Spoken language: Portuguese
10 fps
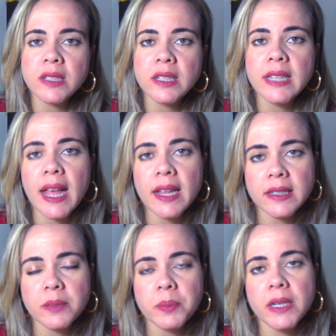
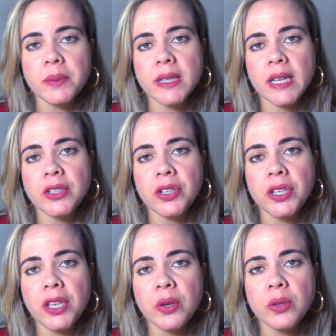análise preliminar de,
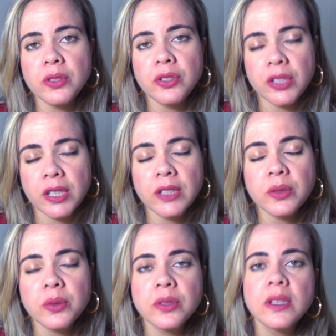ri de
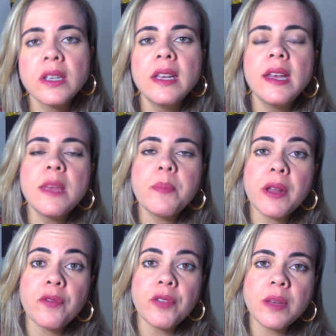riscos e
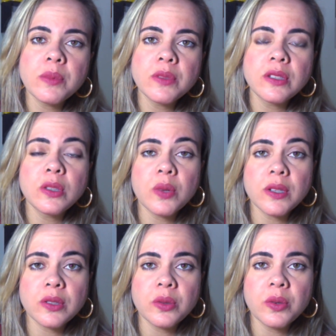prevemos
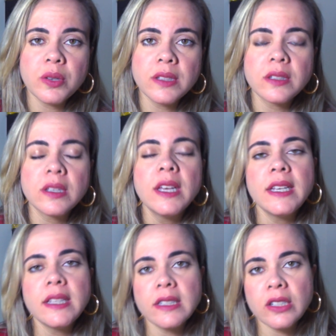situações
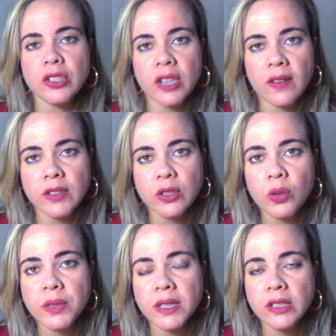indesejáveis
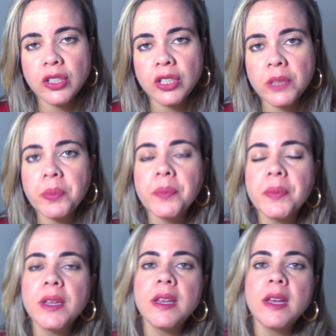como desse tipo
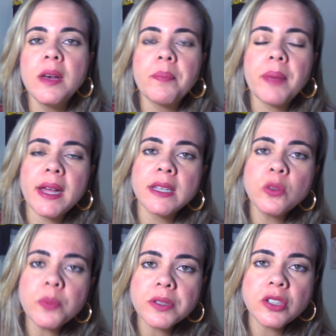para,
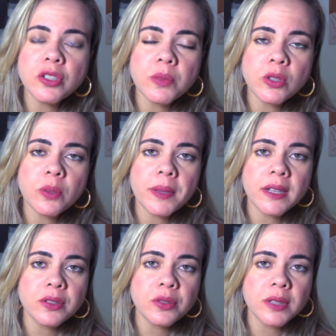no procedimento
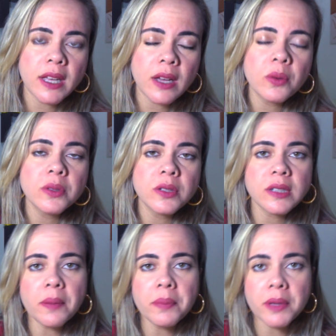operacional,
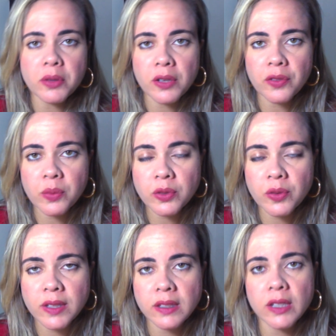saber o que vamos
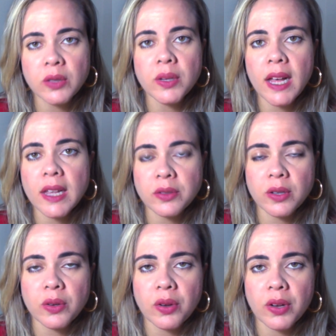fazer no caso
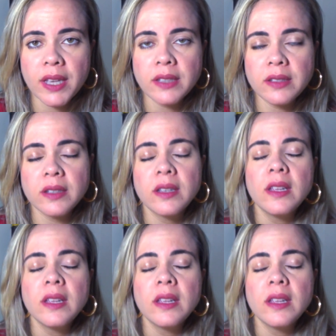da ocorrência